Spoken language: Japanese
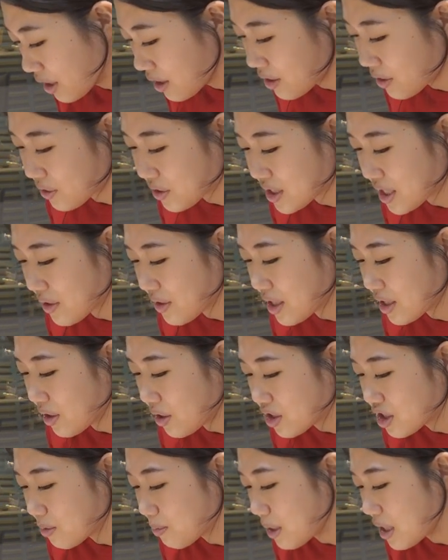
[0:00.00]
横沢
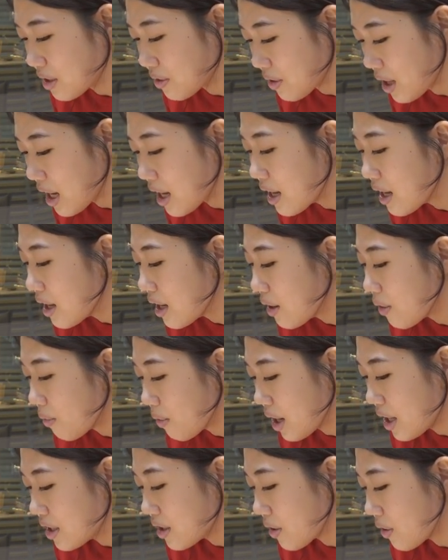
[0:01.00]
のスペルは
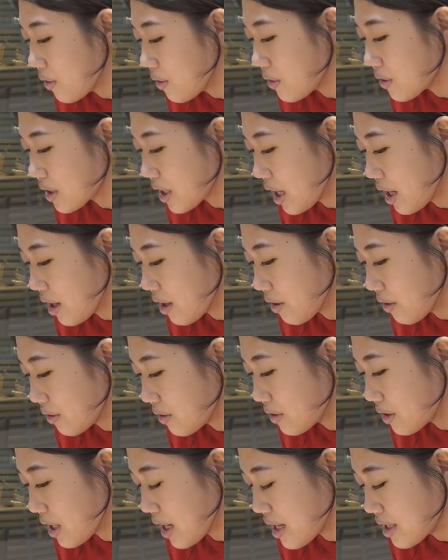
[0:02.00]

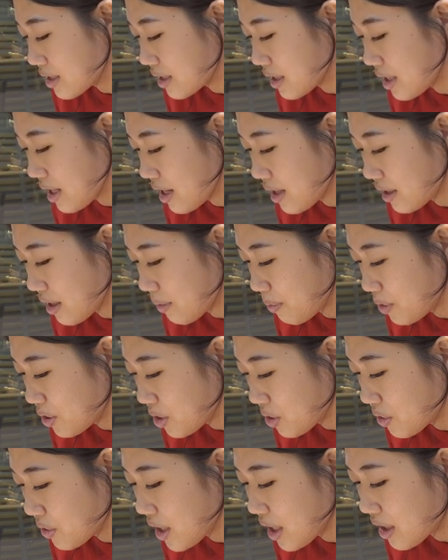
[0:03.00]

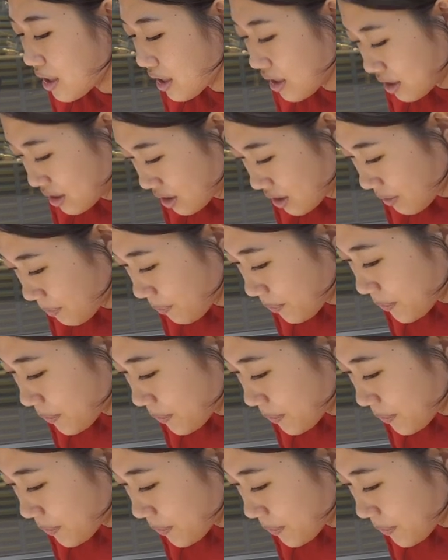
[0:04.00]
YOKOSAWA です